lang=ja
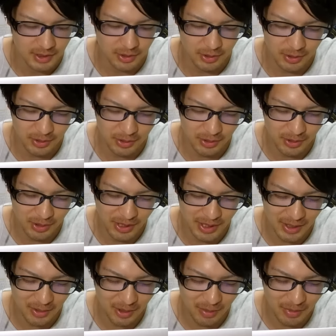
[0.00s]
ちょっと
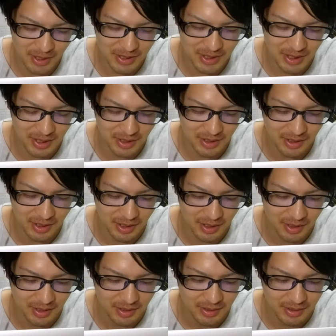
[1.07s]
ねこれマジで上がって